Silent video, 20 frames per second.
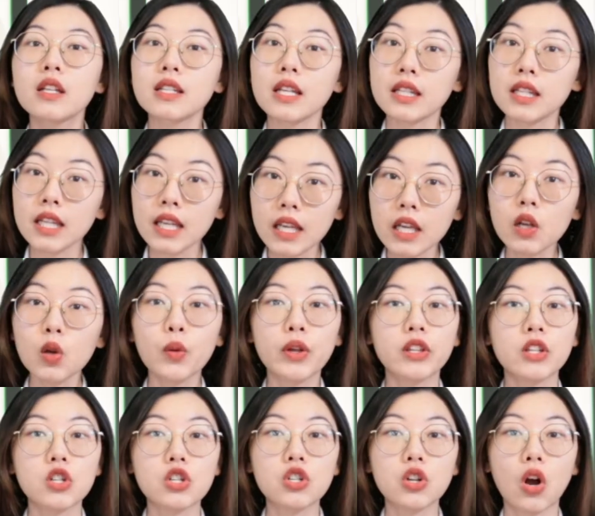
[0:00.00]
在第一
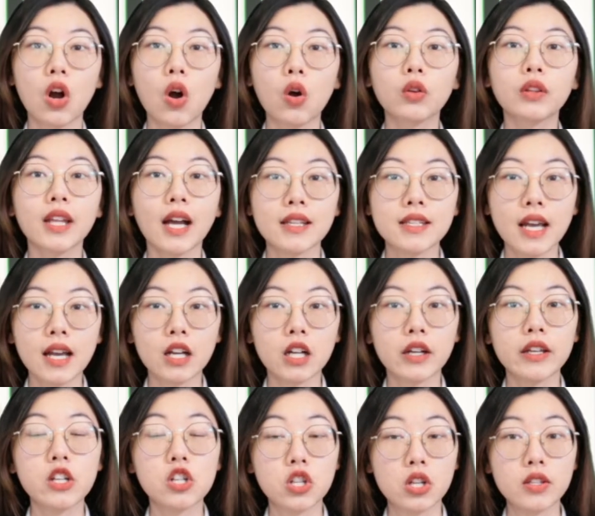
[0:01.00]
轮的时候，大家
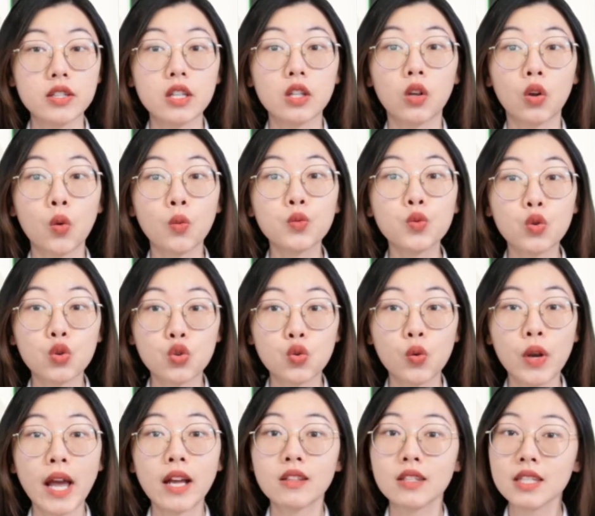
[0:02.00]
可以申请的工作
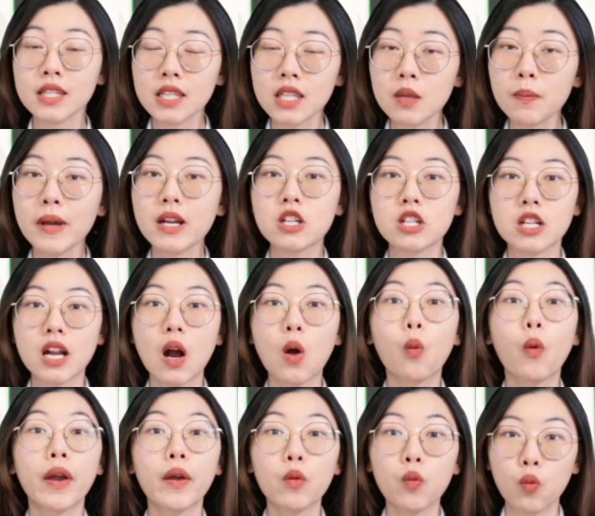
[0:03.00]
数量基本
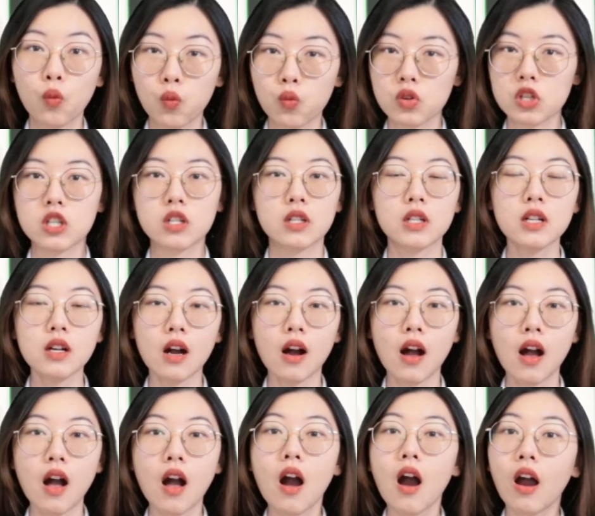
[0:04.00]
上为五十个，
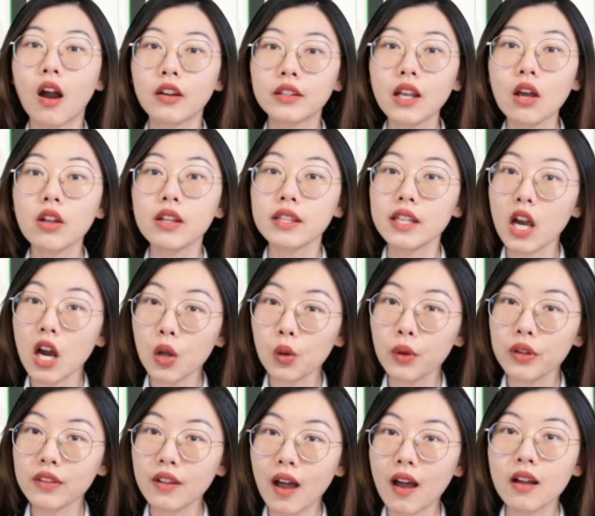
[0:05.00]
而到了第二
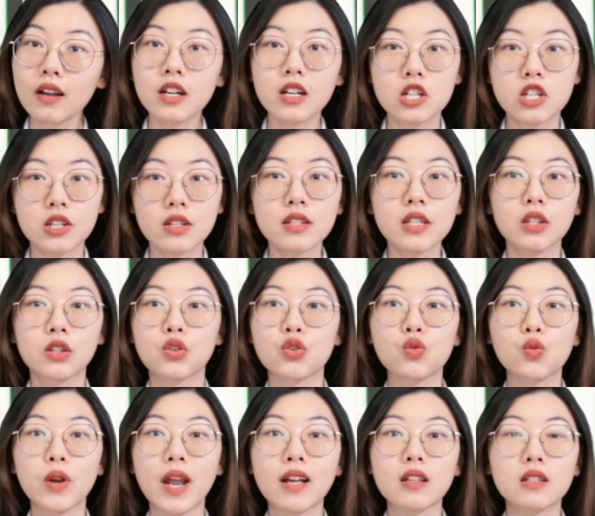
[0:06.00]
轮呢，可申请的
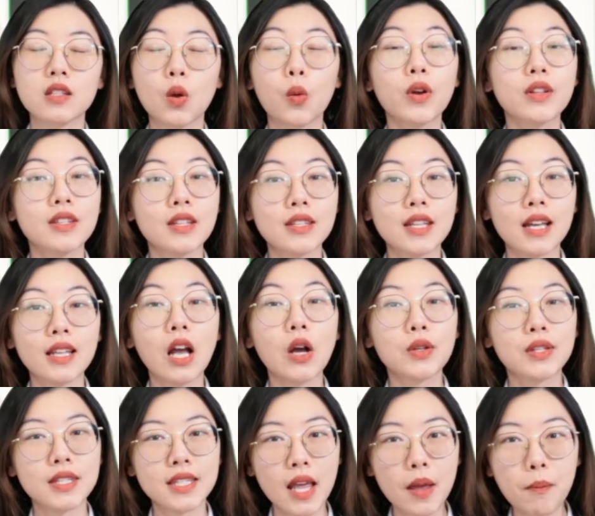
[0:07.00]
数量则会增加
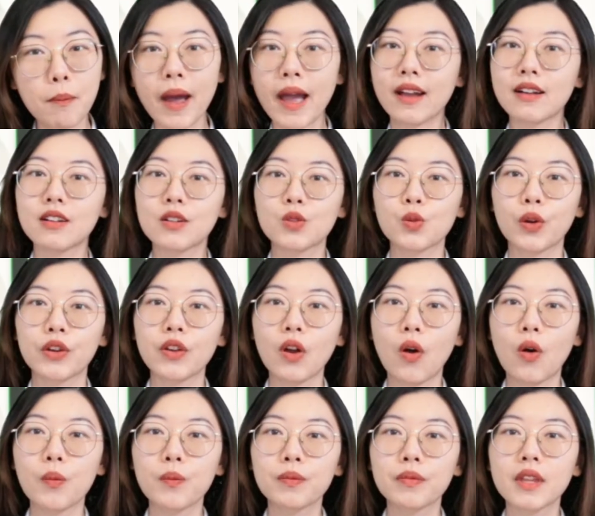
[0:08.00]
到三百个左
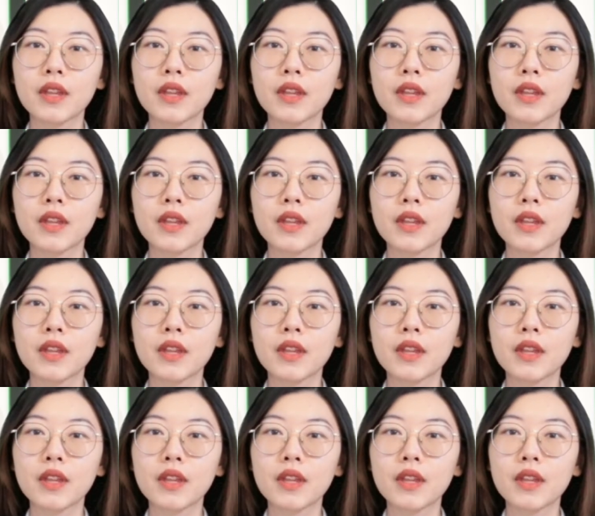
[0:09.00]
右。